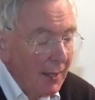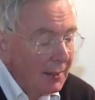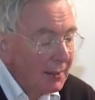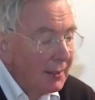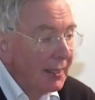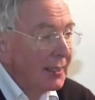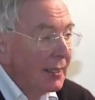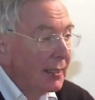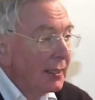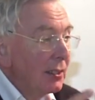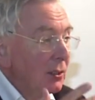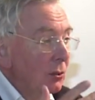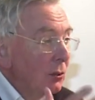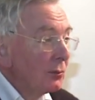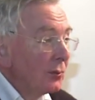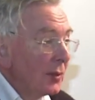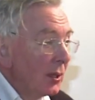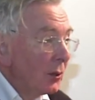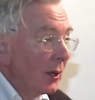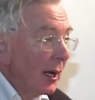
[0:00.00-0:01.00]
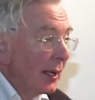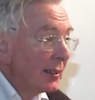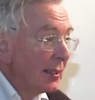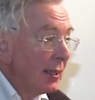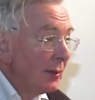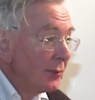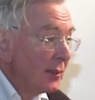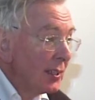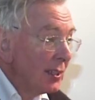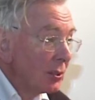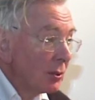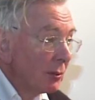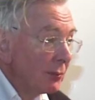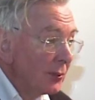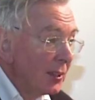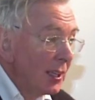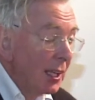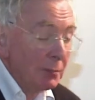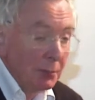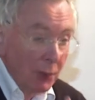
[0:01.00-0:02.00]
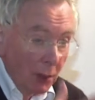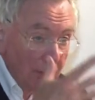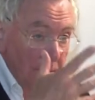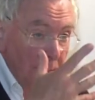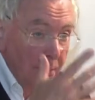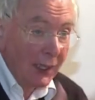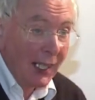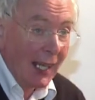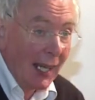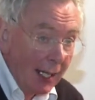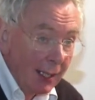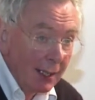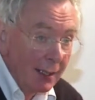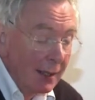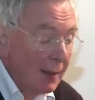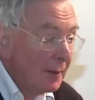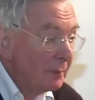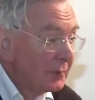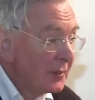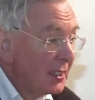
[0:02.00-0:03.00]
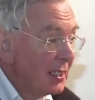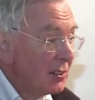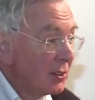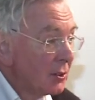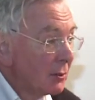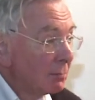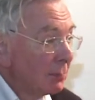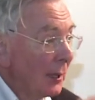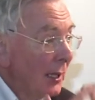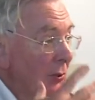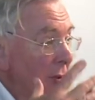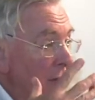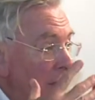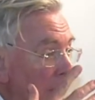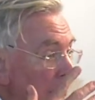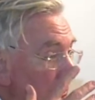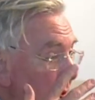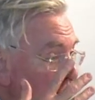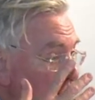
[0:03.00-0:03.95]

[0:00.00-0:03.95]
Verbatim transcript: Et il y a des noms figuratifs qui sont finalement plats, qui ne sont pas de l'ordre de